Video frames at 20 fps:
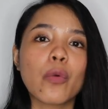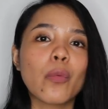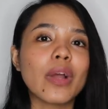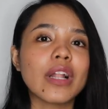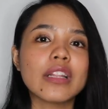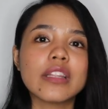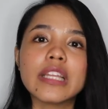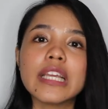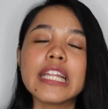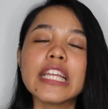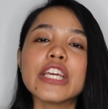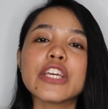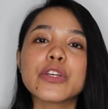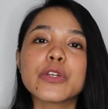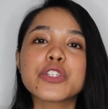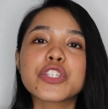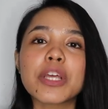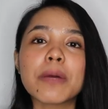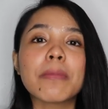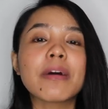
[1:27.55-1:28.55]
well, dili
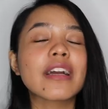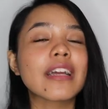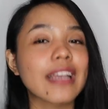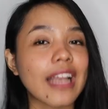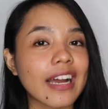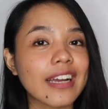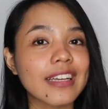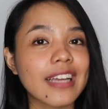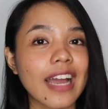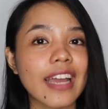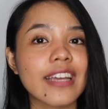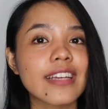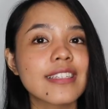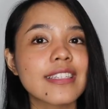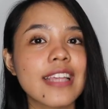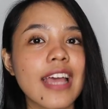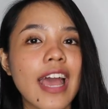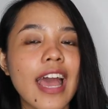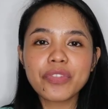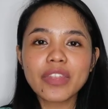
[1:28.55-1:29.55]
good siya mag-lag,
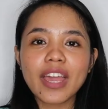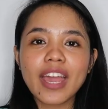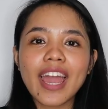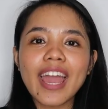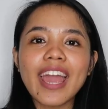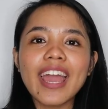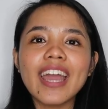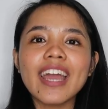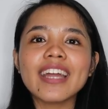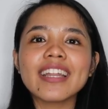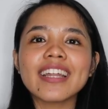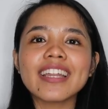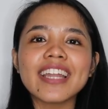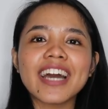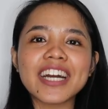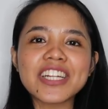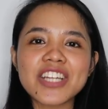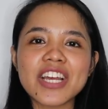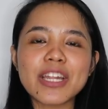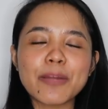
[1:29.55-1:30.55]
guys. And
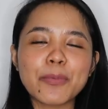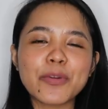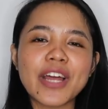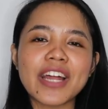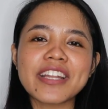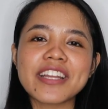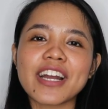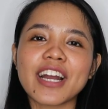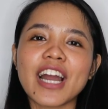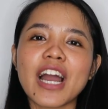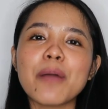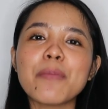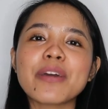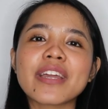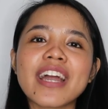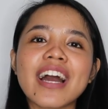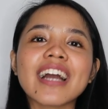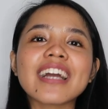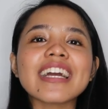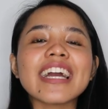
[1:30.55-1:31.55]
ang nakatala po ang
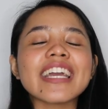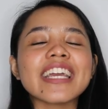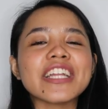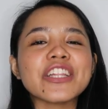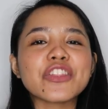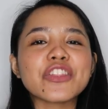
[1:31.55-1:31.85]
camera kay